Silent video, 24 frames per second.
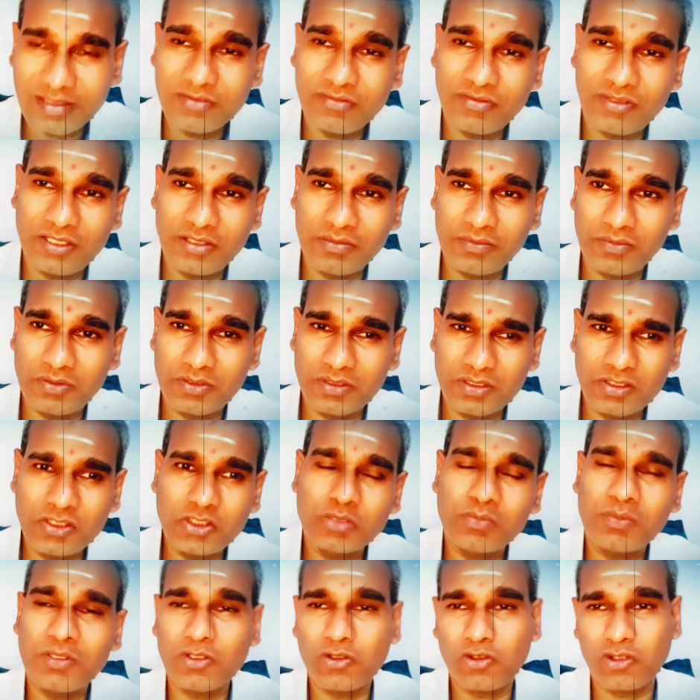இவன்
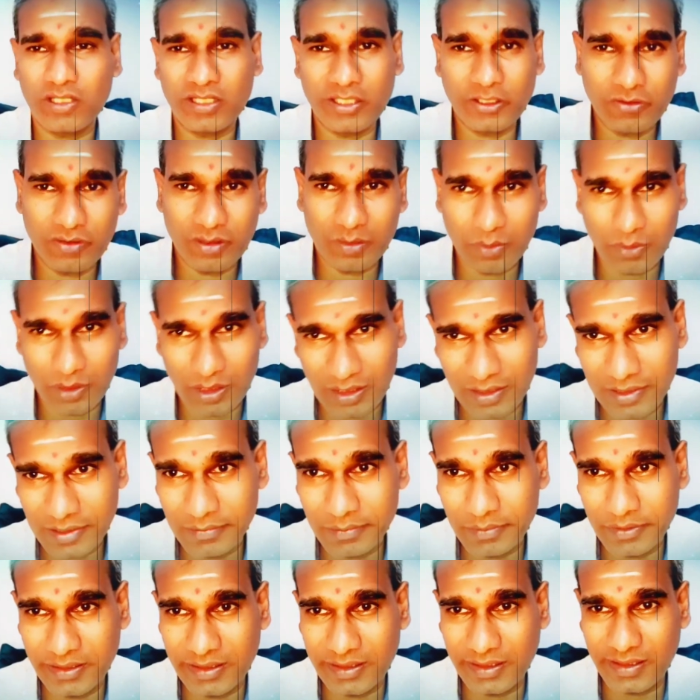
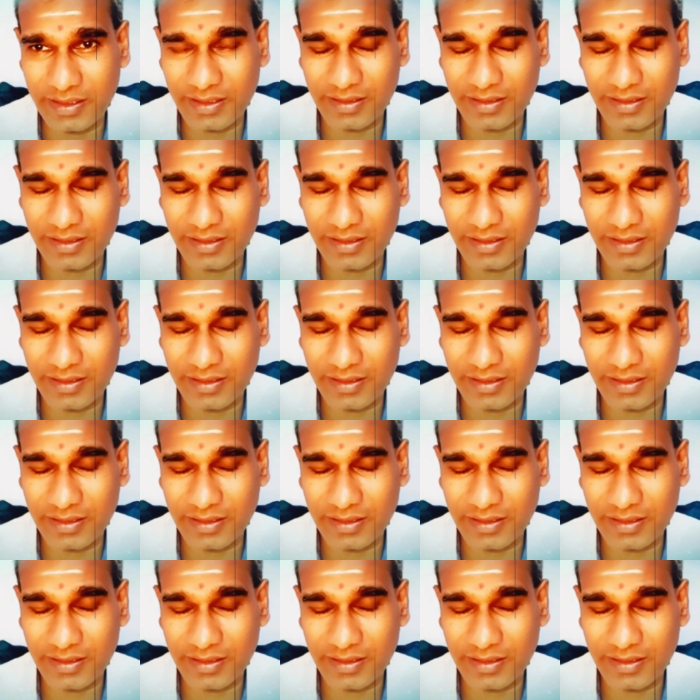இழுக்கக்கூடாதபடிக்கு